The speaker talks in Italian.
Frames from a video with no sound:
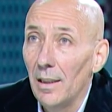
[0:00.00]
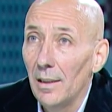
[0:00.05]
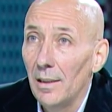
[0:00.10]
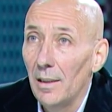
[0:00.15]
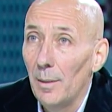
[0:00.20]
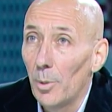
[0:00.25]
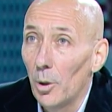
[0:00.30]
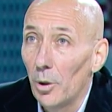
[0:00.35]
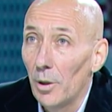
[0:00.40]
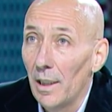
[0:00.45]

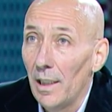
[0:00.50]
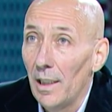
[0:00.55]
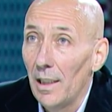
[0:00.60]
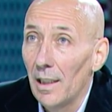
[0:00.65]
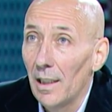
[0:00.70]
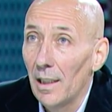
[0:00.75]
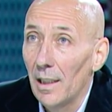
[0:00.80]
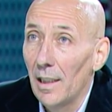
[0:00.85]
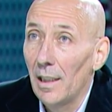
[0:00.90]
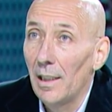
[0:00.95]
di
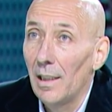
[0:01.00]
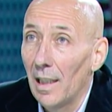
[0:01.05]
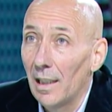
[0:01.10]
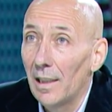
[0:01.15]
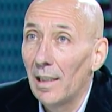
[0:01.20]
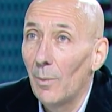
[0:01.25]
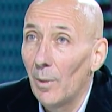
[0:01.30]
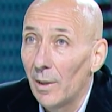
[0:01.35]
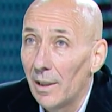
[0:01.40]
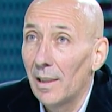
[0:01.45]
proteine e
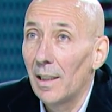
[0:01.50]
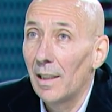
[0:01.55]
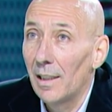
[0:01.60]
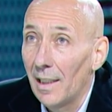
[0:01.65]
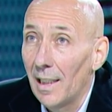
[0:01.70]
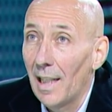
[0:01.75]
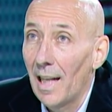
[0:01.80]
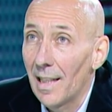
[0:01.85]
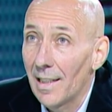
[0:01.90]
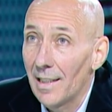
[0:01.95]
grandi quantità
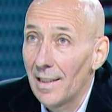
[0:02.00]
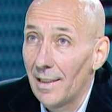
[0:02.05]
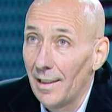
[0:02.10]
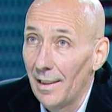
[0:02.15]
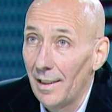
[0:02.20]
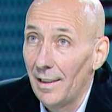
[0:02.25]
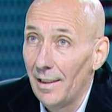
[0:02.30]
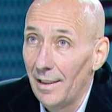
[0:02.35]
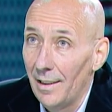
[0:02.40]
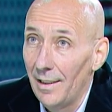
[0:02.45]
di grassi.